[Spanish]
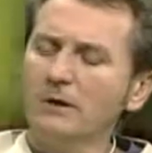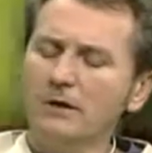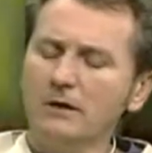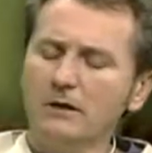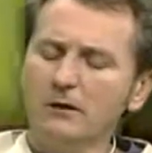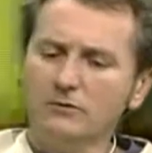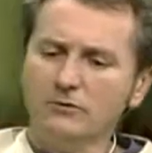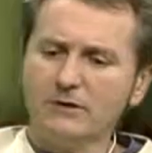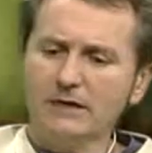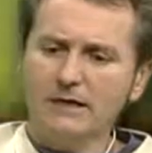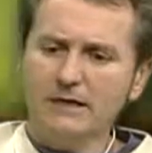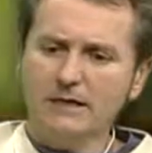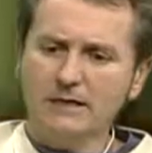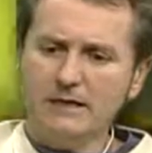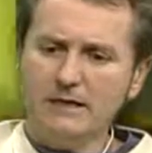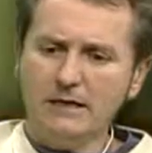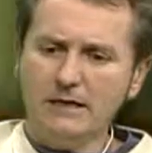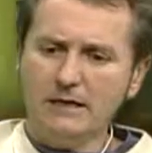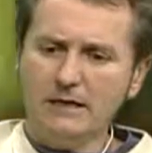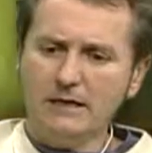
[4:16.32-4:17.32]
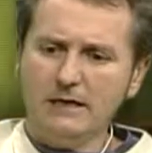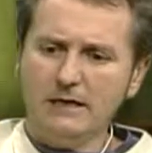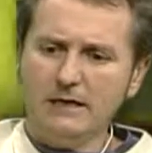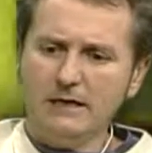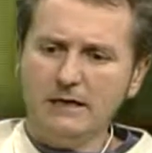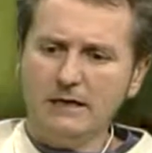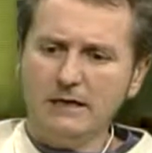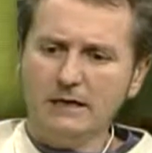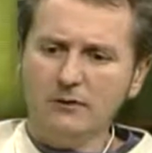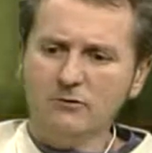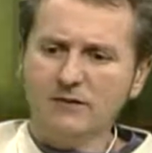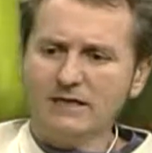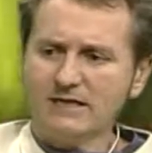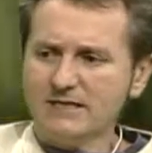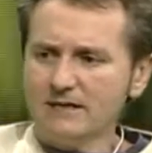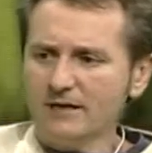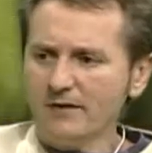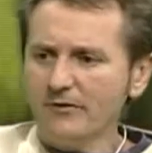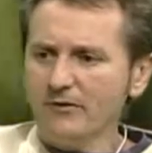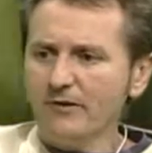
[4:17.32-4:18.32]
eh, en otras, eh, en
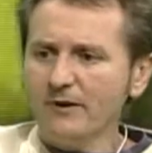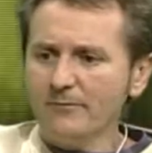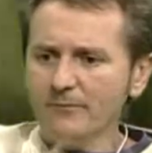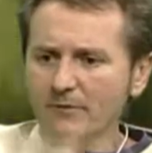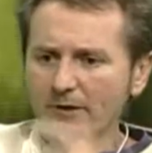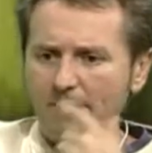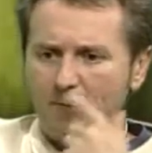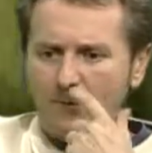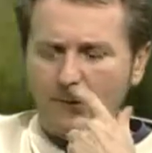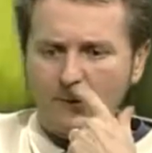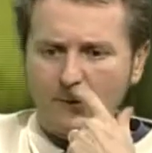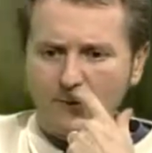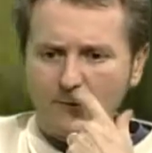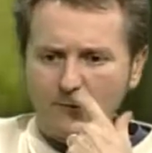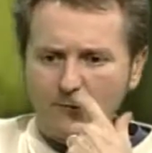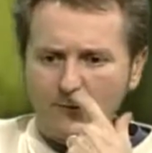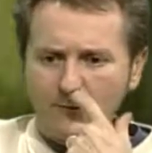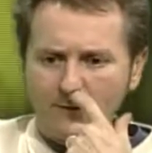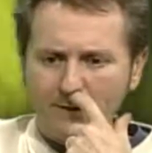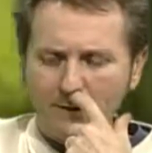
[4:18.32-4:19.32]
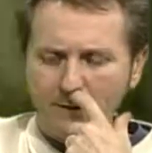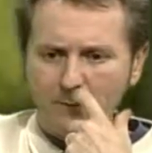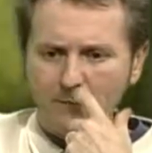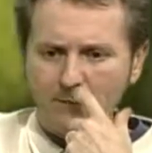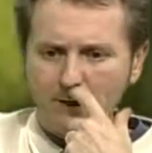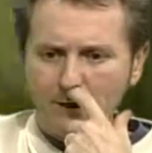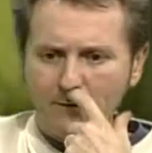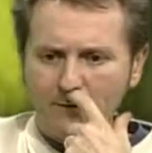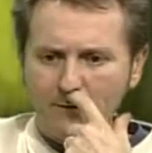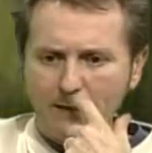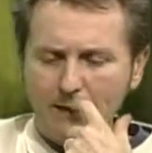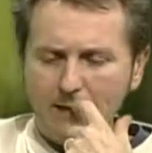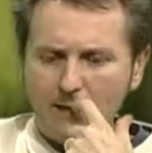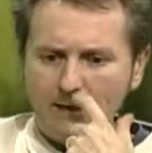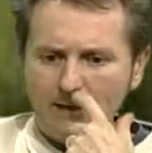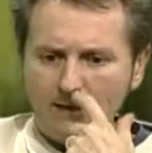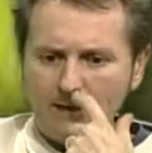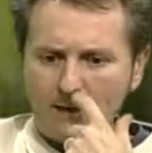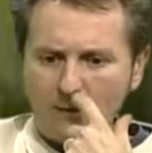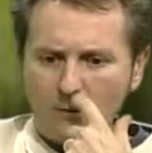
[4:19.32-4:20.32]
otras elecciones, por ejemplo, cuando estuve de jurado,
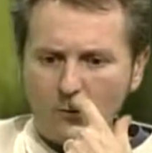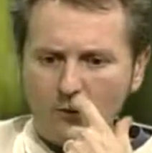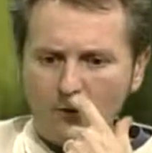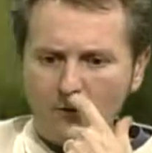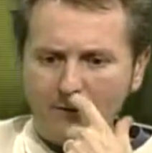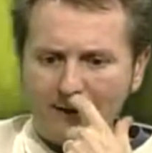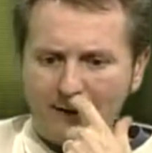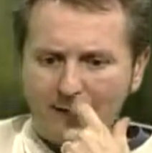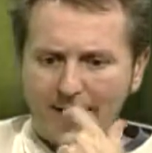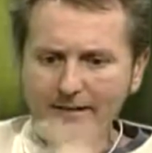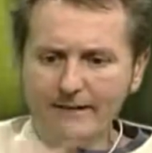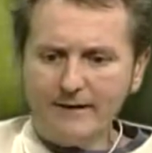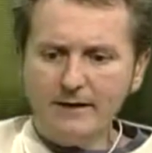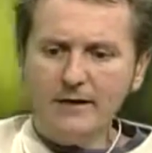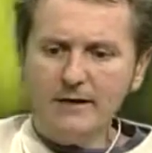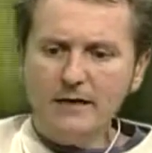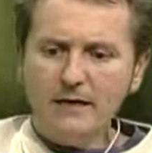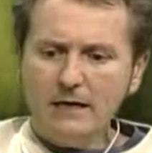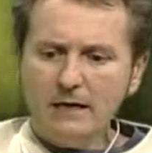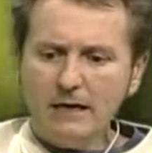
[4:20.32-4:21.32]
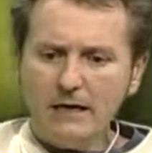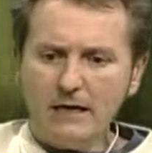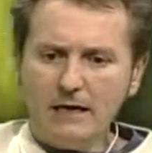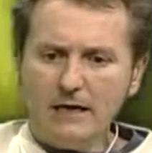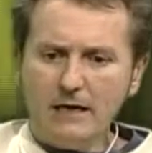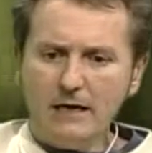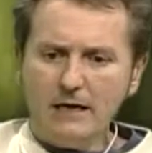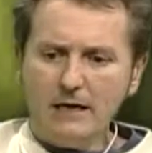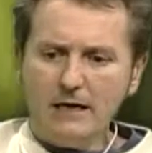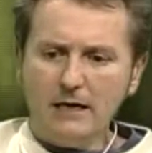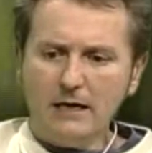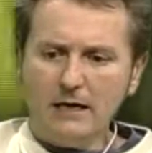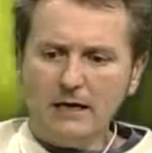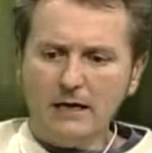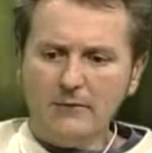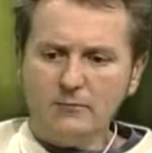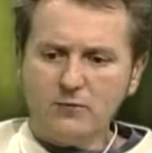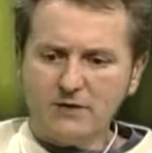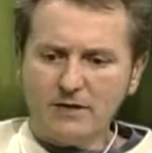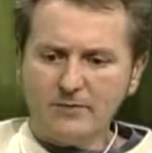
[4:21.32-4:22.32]
recuerdo en Cádiz,
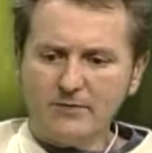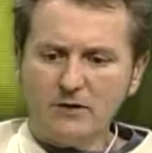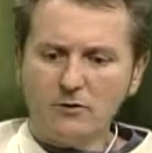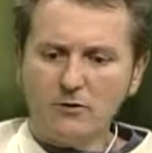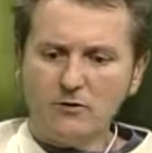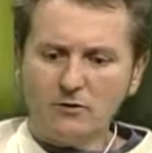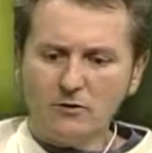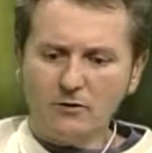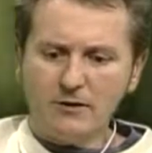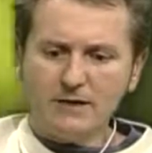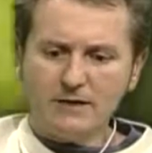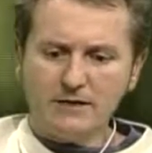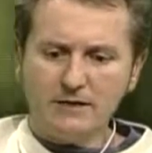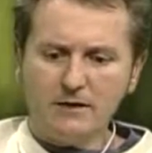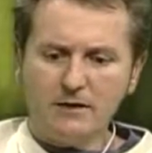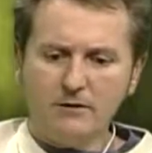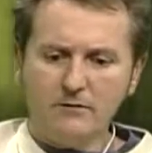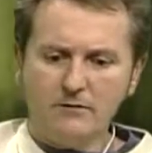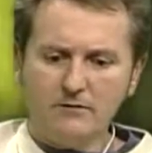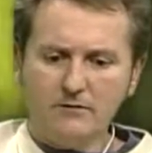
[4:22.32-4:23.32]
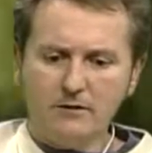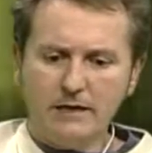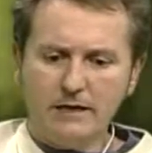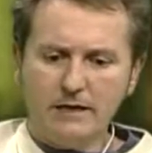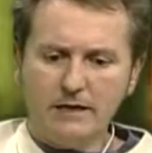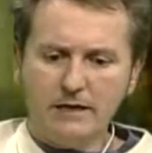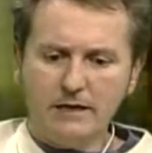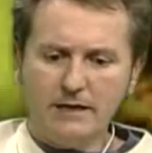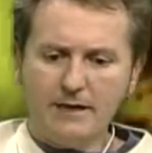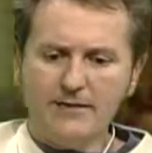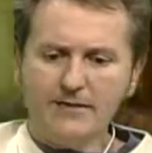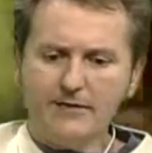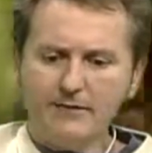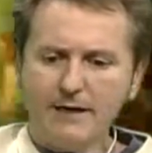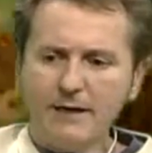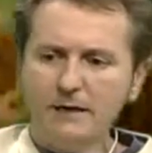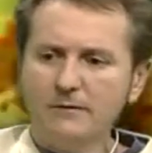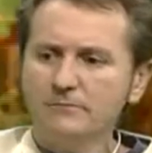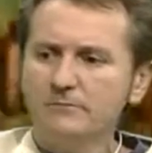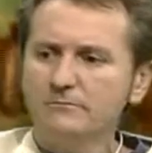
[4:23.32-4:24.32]
eh, pues también dentro de la sección eh,
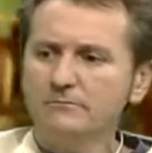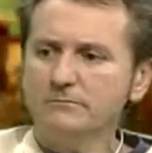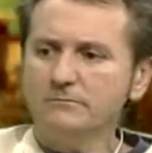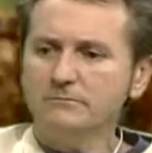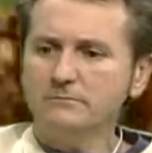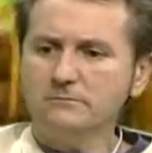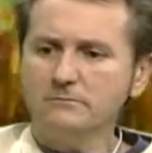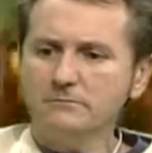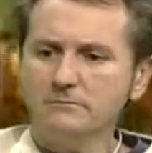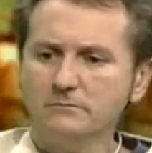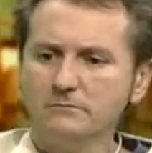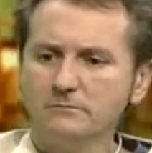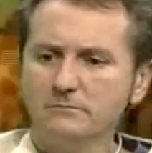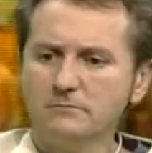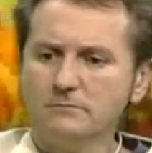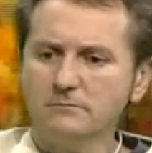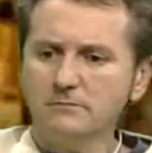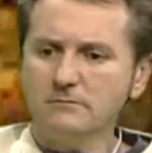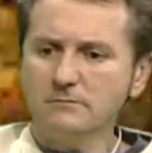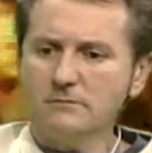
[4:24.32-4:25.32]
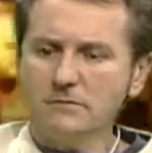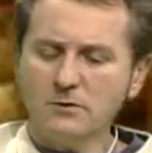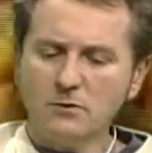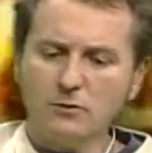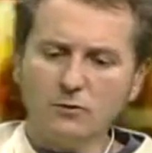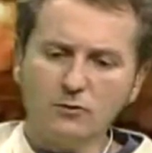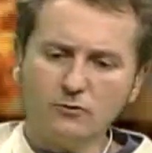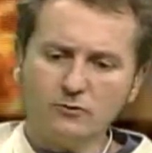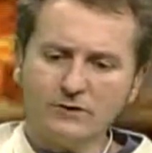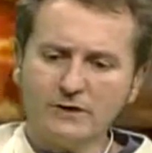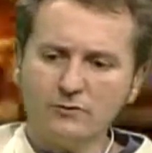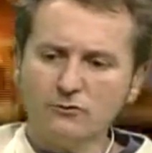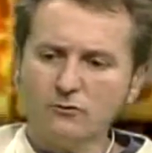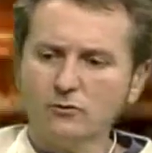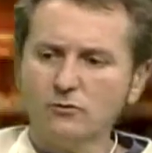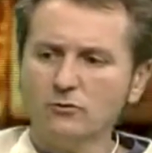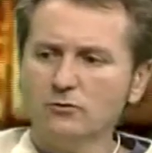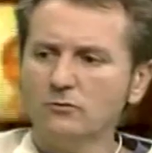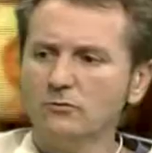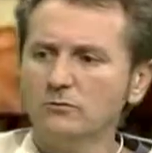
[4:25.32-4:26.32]
nacional, mm, si lo contrasto
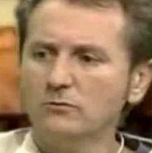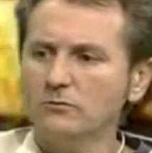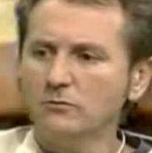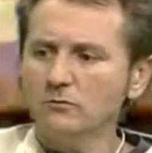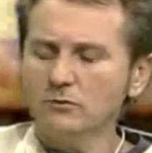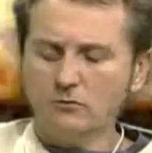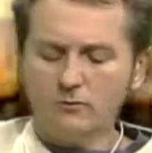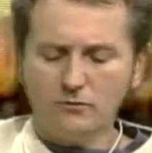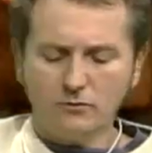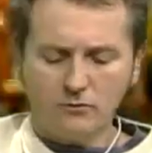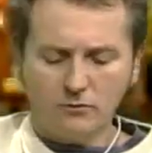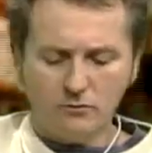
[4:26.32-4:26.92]
con,